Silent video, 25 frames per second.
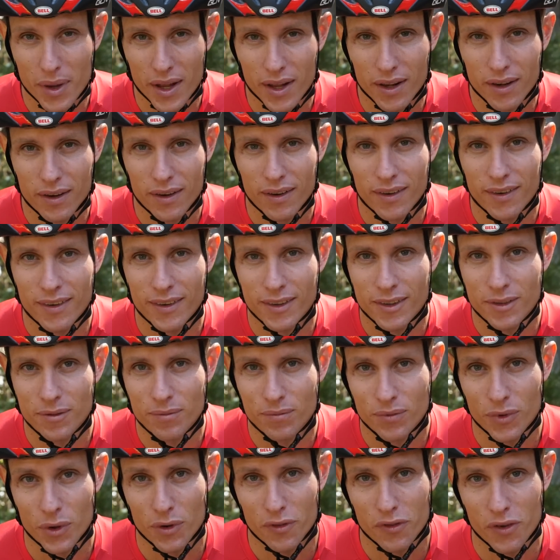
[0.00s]
mal
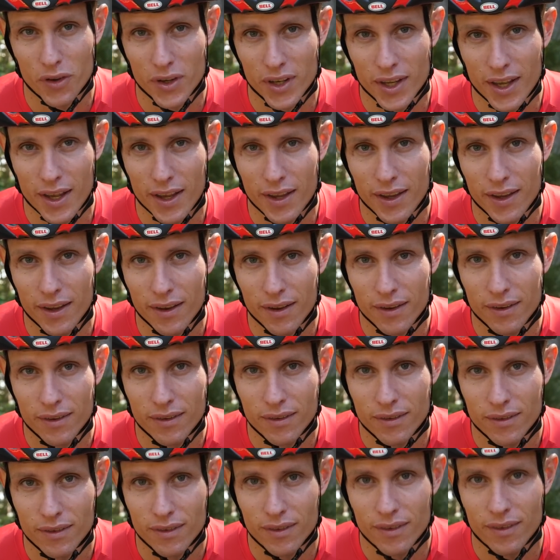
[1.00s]
und von daher
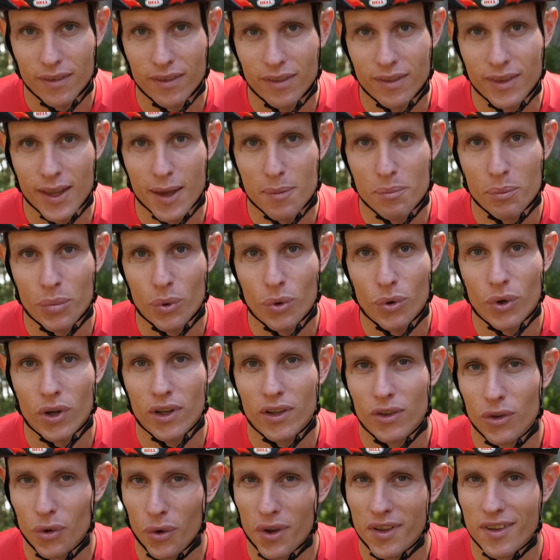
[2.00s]
Tempo
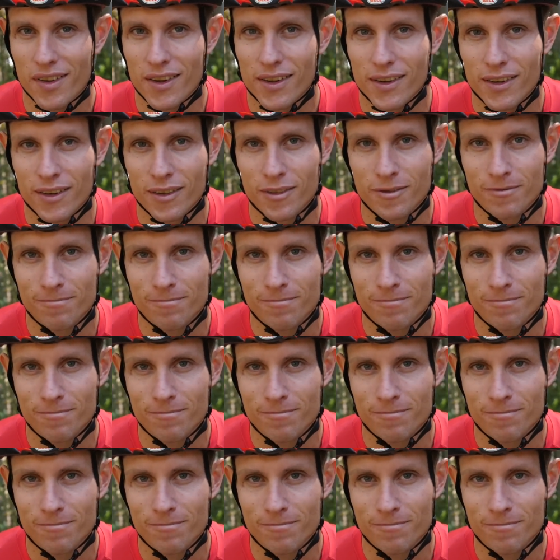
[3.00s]
drosseln.